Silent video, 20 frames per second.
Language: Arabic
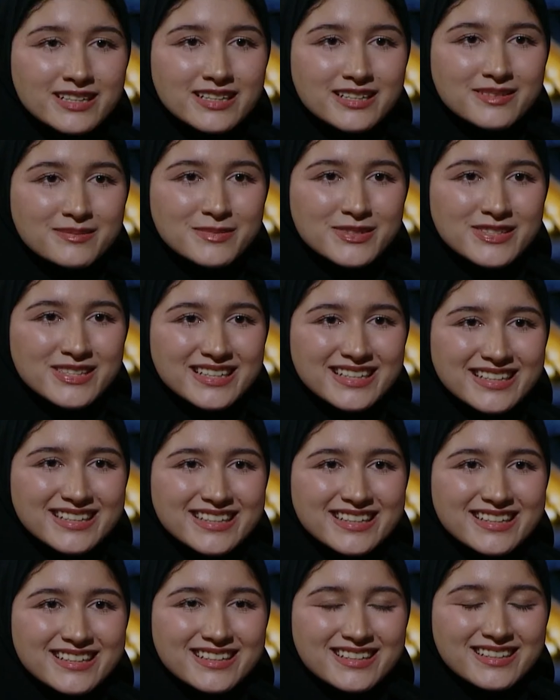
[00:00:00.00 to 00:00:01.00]

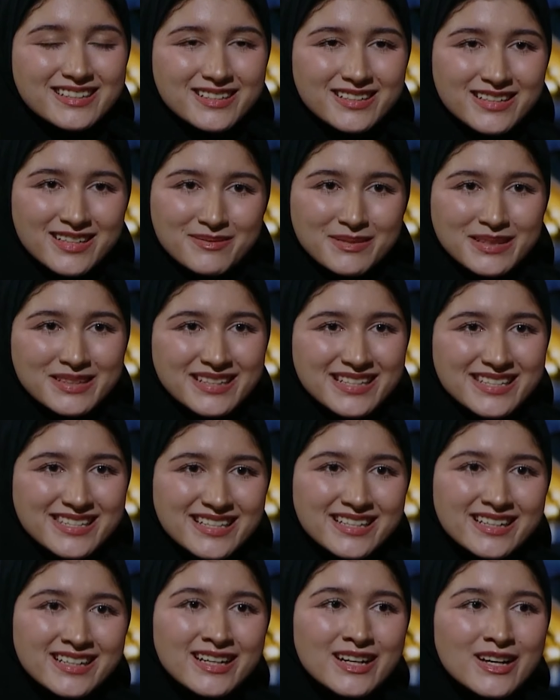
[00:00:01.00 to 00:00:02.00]
الموسيقية
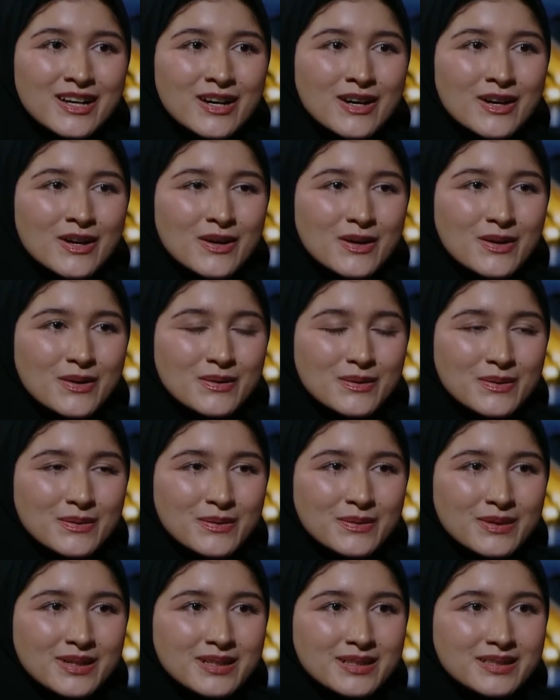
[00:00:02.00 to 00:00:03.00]
للمدرسة ما شاء الله
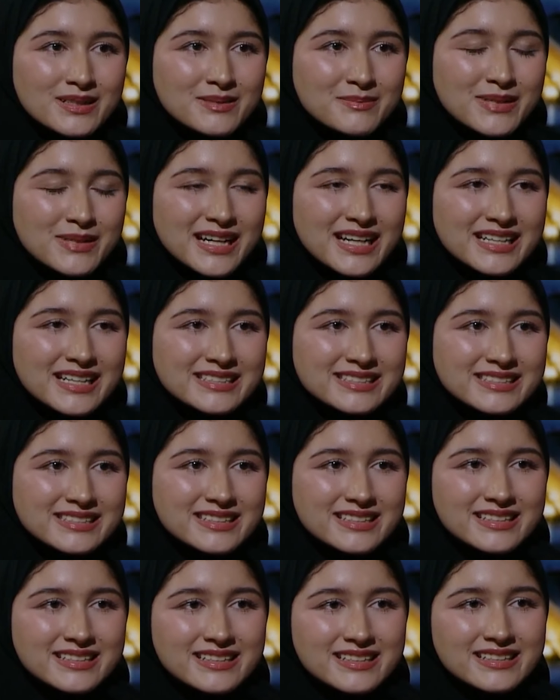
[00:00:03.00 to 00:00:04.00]
وبعد
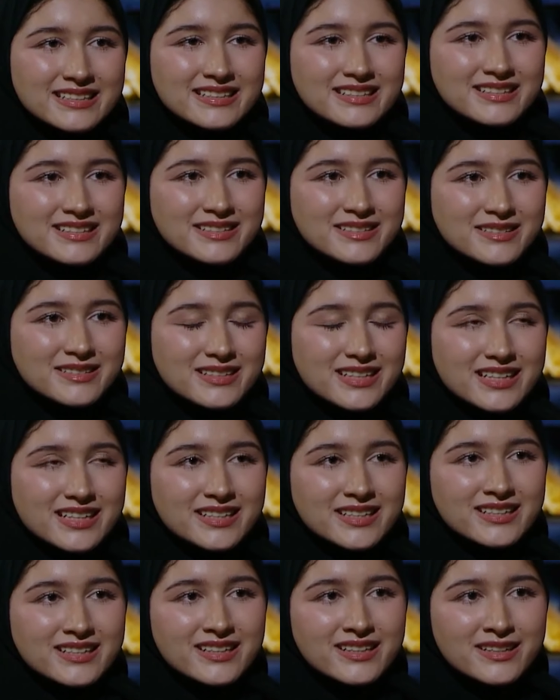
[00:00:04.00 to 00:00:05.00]
آه،
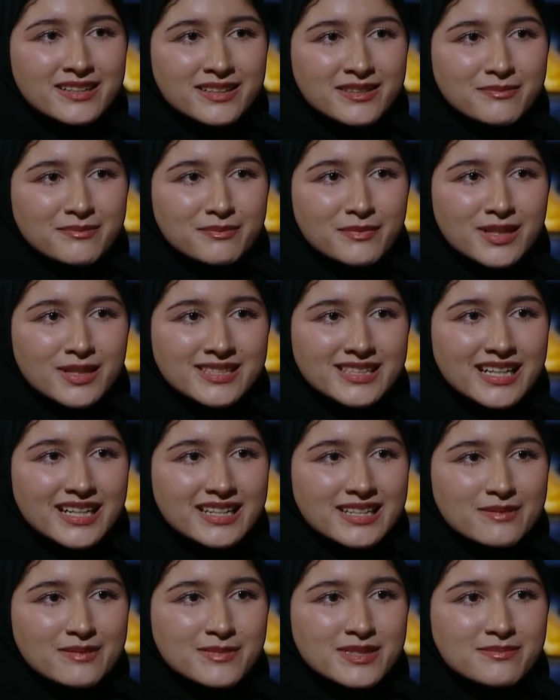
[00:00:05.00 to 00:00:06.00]
يعني هناك ما
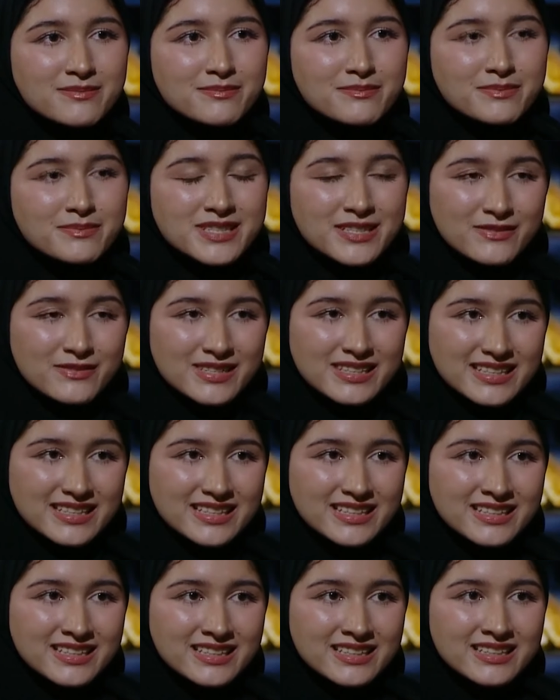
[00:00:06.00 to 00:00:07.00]
تعلمت
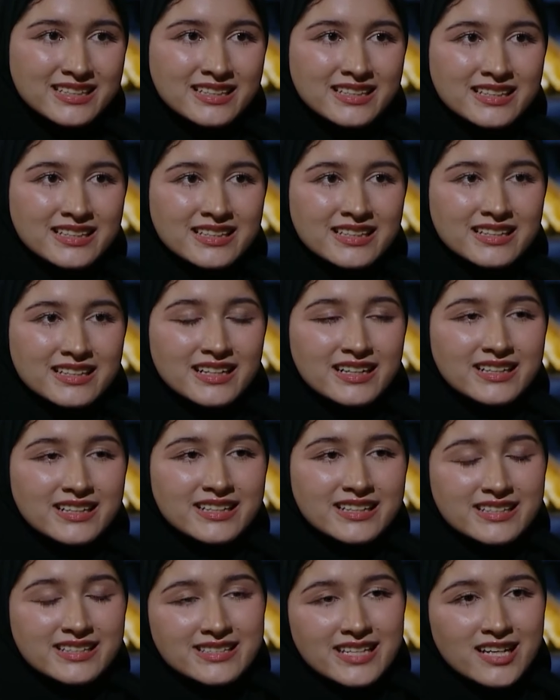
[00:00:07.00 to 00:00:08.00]
بتفصيل لكن
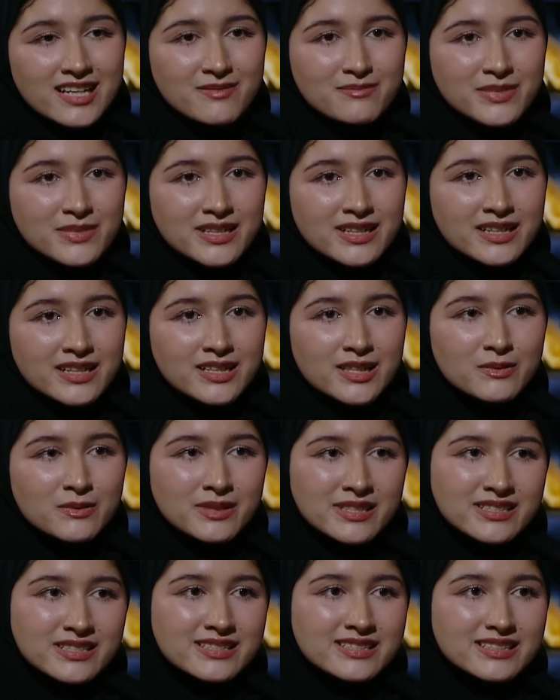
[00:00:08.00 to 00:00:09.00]
كنت أحب الآلة
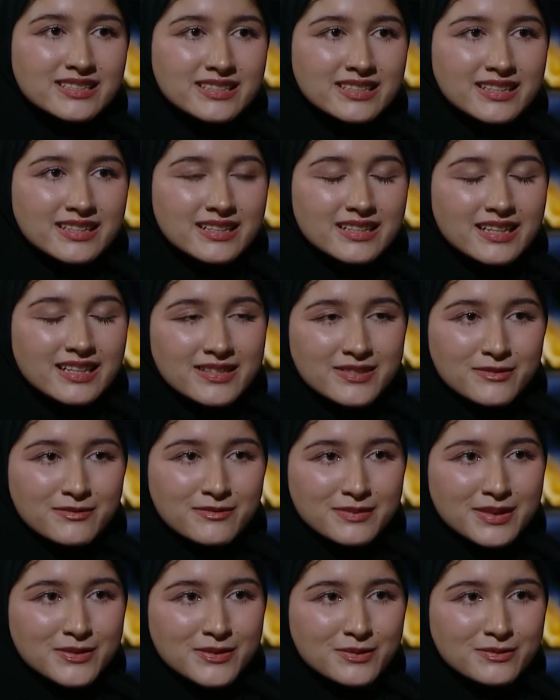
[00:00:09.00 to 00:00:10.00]
وكنت أنا أعزف
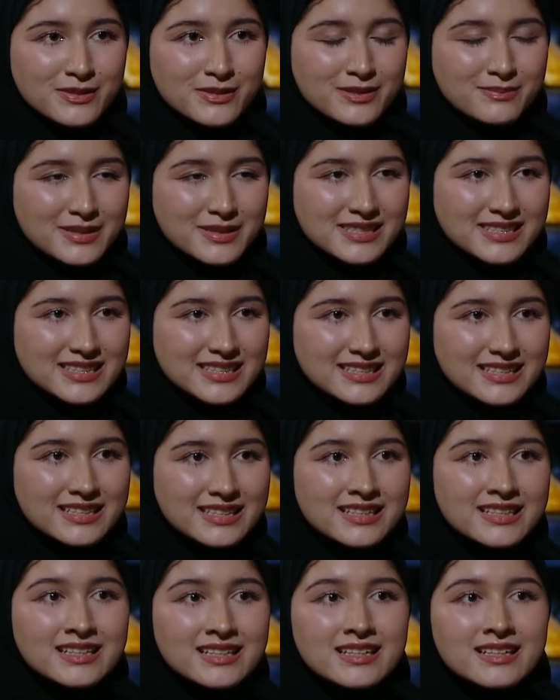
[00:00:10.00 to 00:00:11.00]
معزوفات بسيطة
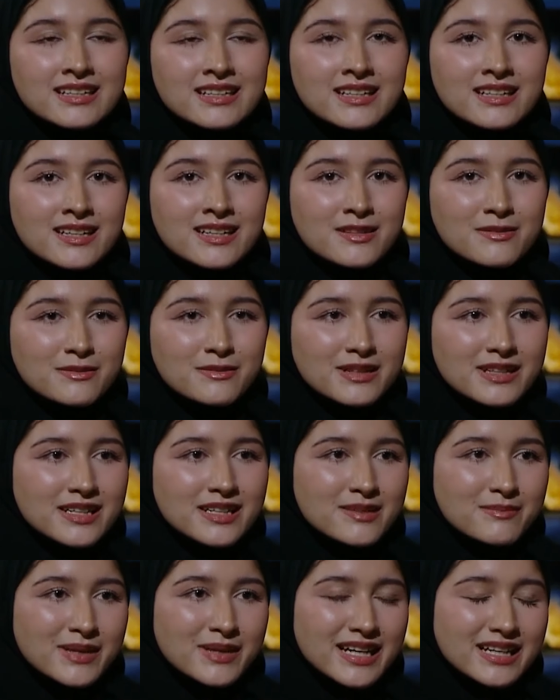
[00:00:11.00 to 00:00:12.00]

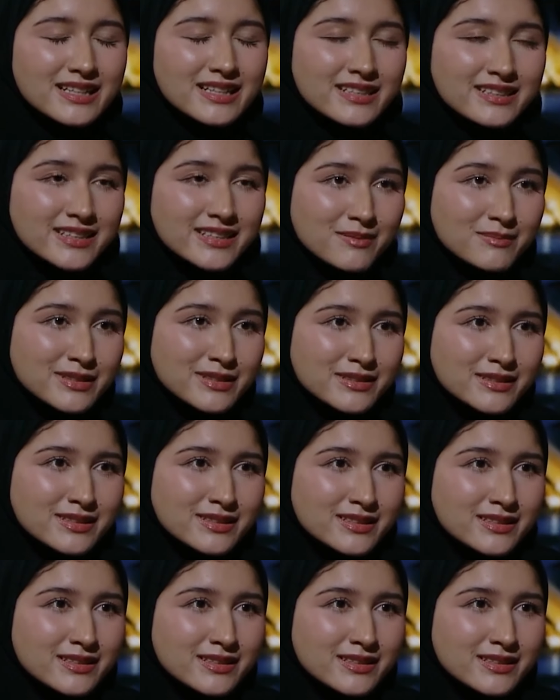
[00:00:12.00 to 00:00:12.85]
فقبل